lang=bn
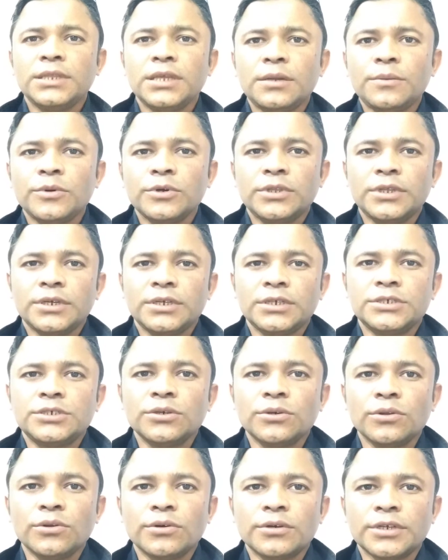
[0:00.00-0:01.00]
আমাদের মধ্যে
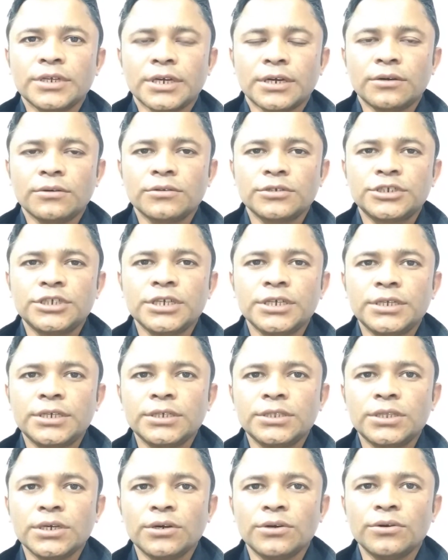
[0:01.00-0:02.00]
কিছু লোক এখনও
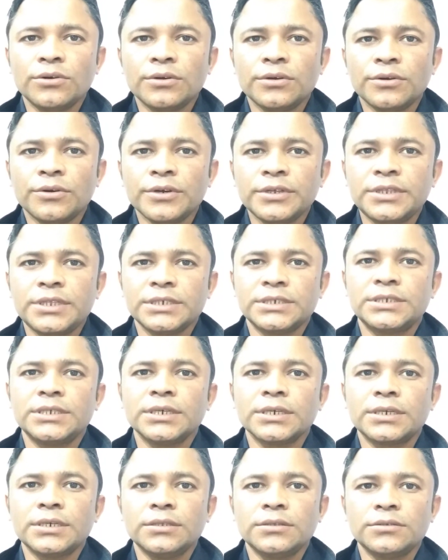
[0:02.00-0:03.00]
শিক্ষিত
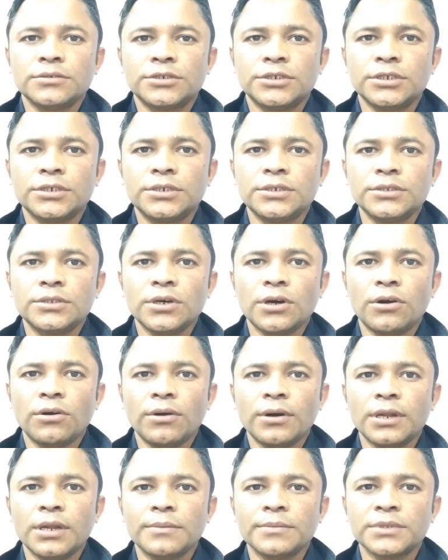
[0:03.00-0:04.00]
হইতেছে কিন্তু শিক্ষিত
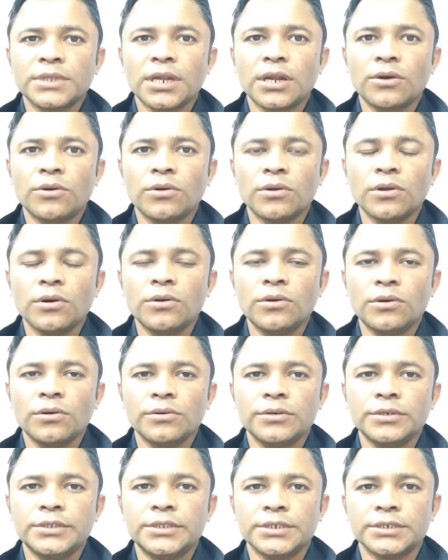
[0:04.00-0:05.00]
হওয়ার নামে তারা কলঙ্ক
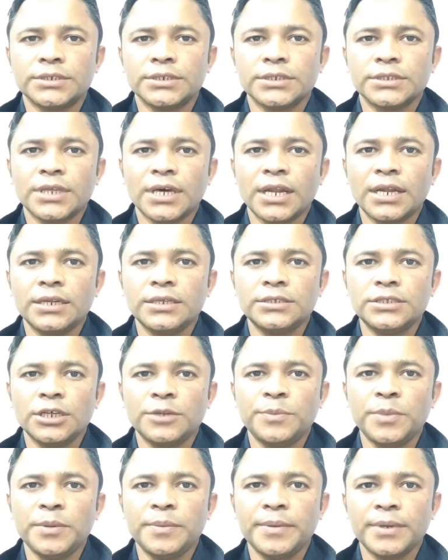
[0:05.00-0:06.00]
হইতেছে তারা
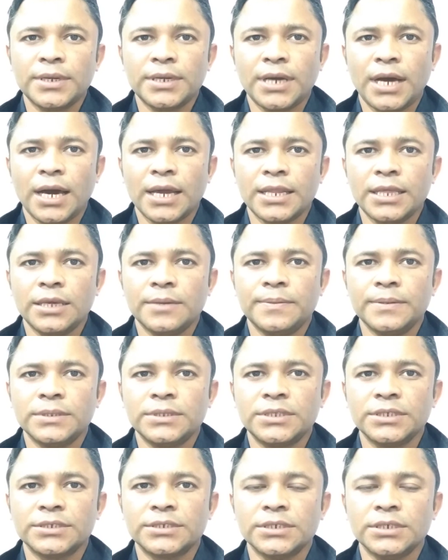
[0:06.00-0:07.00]
নিজের বিবেককে হারিয়ে
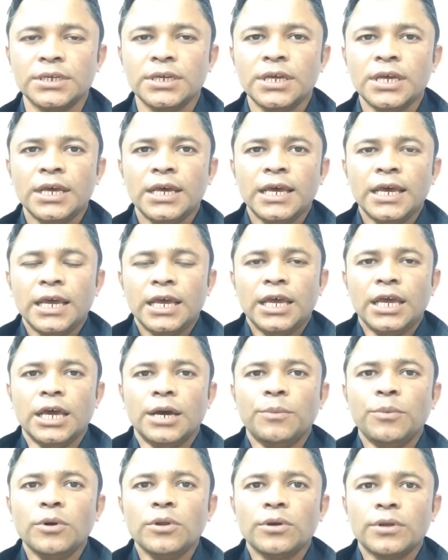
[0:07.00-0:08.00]
ফেলতেছে
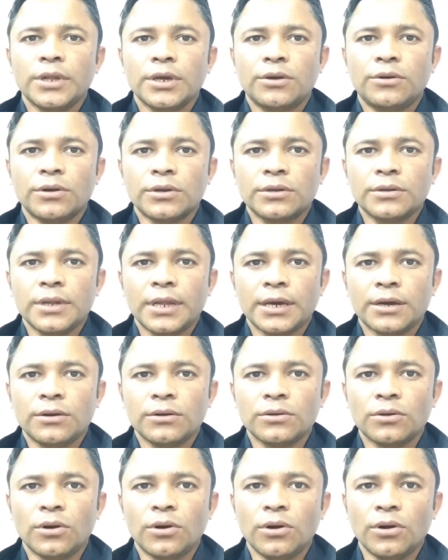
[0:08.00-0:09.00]
এমন অনেক ঘটনা
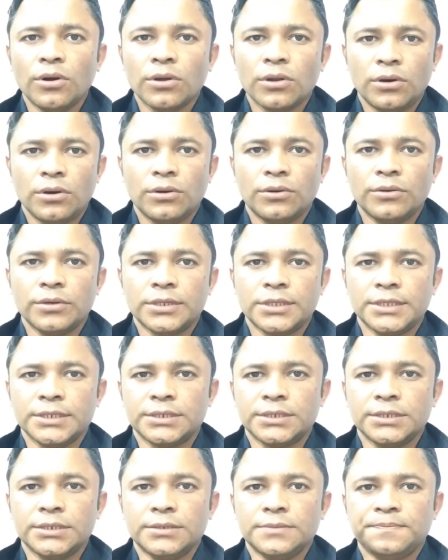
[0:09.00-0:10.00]
এখন অহরহ
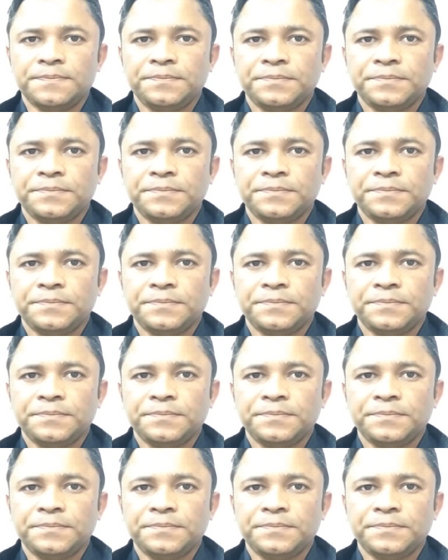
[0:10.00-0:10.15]
ঘটতেছে